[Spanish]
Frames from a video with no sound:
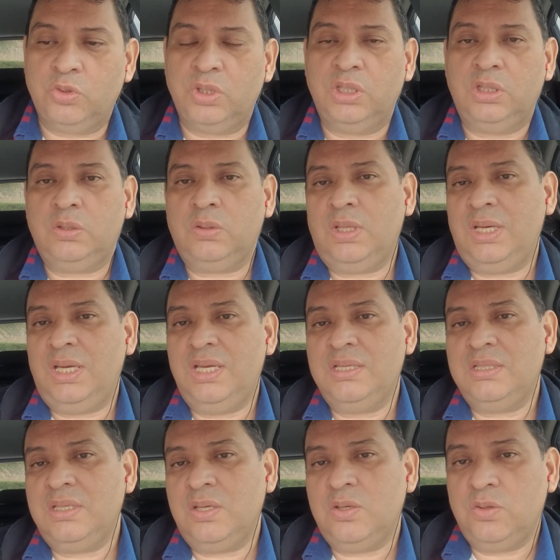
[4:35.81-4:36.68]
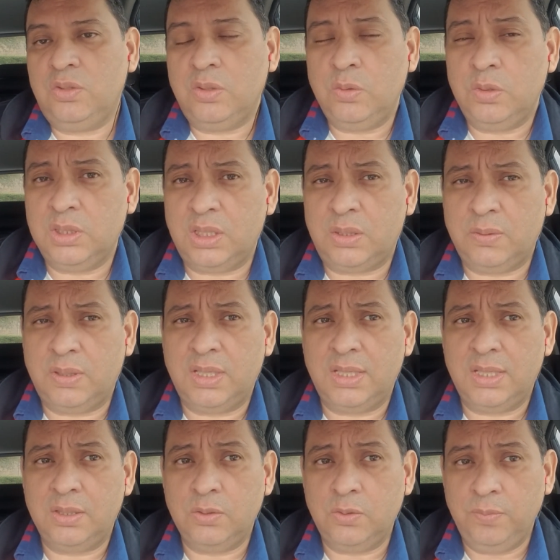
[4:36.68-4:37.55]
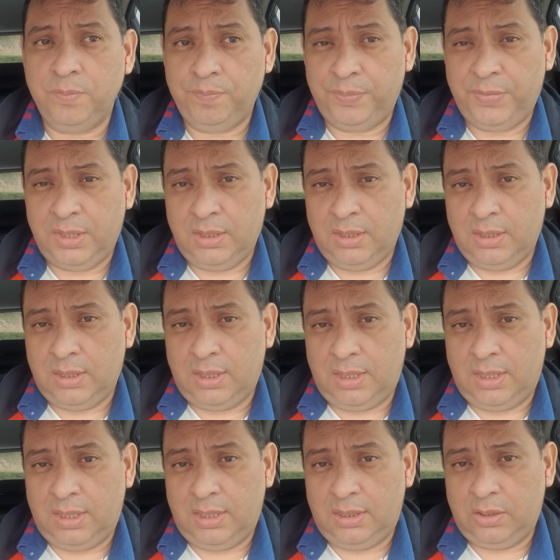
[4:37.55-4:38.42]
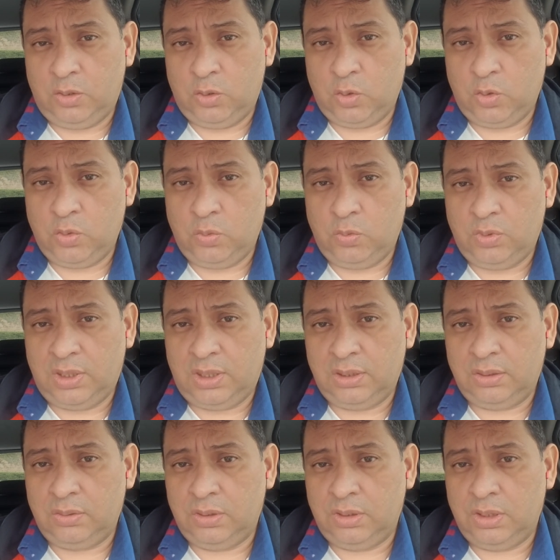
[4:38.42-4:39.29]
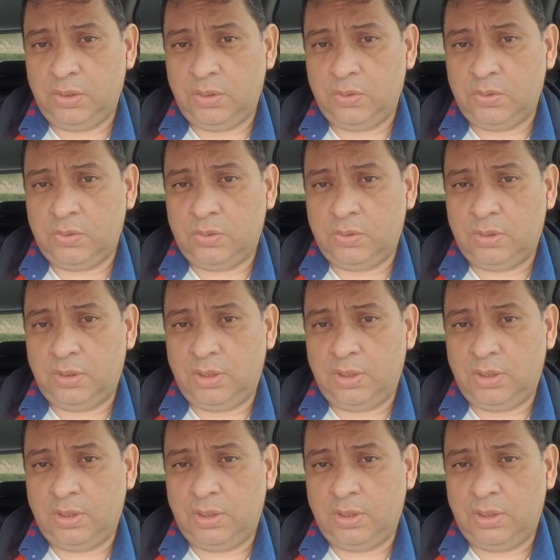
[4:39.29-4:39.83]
En toda agencia donde yo he trabajado, en todo lugar donde yo,